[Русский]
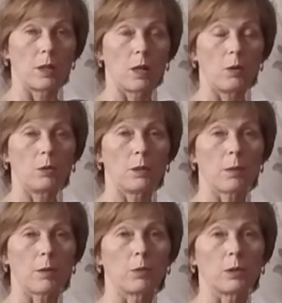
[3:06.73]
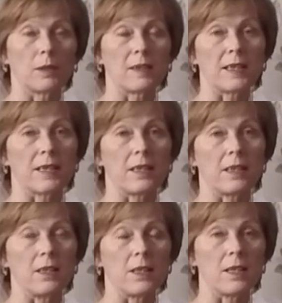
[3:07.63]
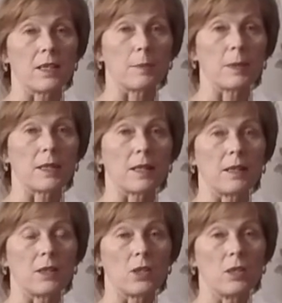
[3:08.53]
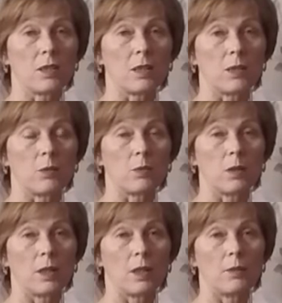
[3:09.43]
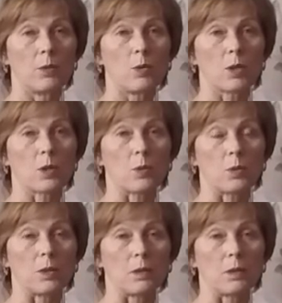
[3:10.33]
Он обработал все соединения специальной жидкостью и все раскрутил.